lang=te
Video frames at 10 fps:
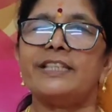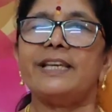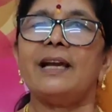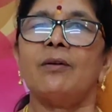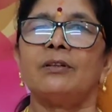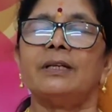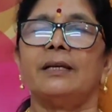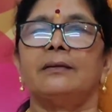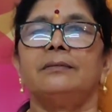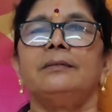బిజీగా
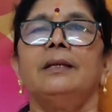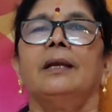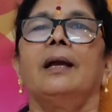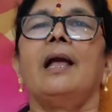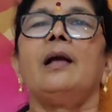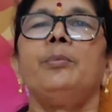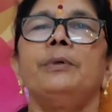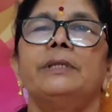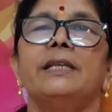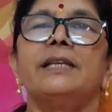ఉంటారు
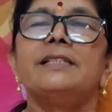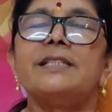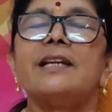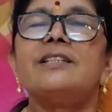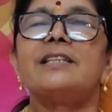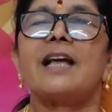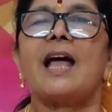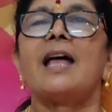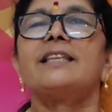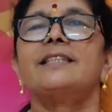కాకపోతే జెంట్స్
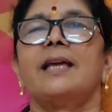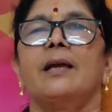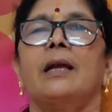కాస్త